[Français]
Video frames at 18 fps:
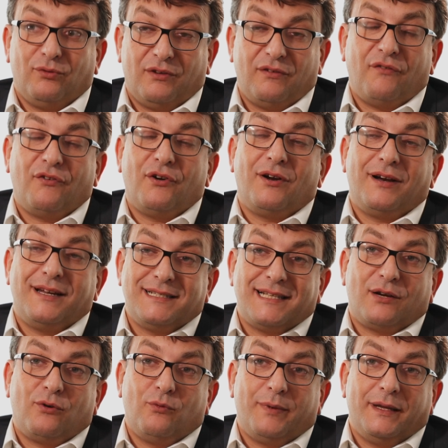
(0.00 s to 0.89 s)
Donc il va falloir
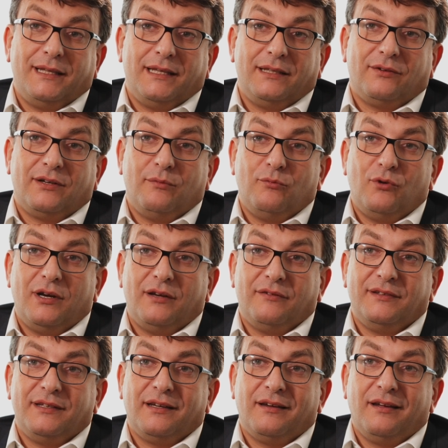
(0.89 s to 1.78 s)
les accompagner dans les mois à
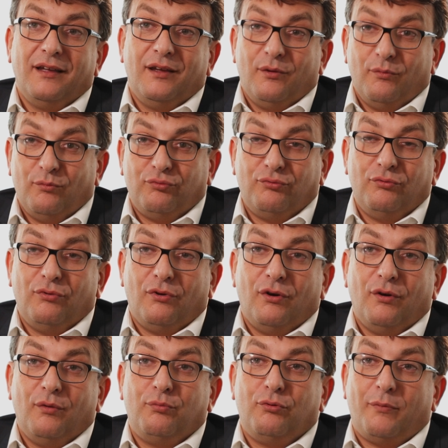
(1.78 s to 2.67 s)
venir
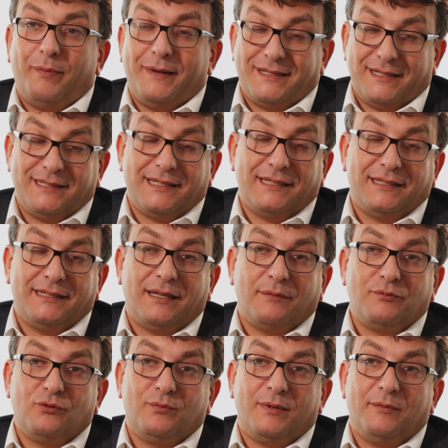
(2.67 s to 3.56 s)
pour, euh, pour passer cette
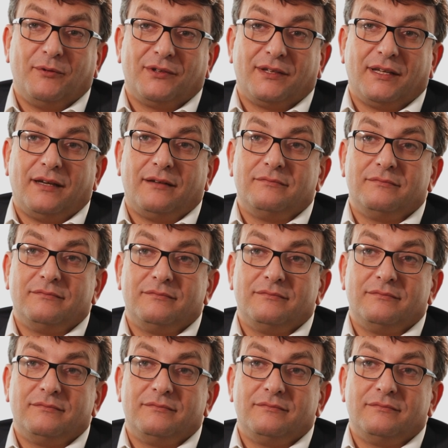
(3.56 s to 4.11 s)
étape supplémentaire.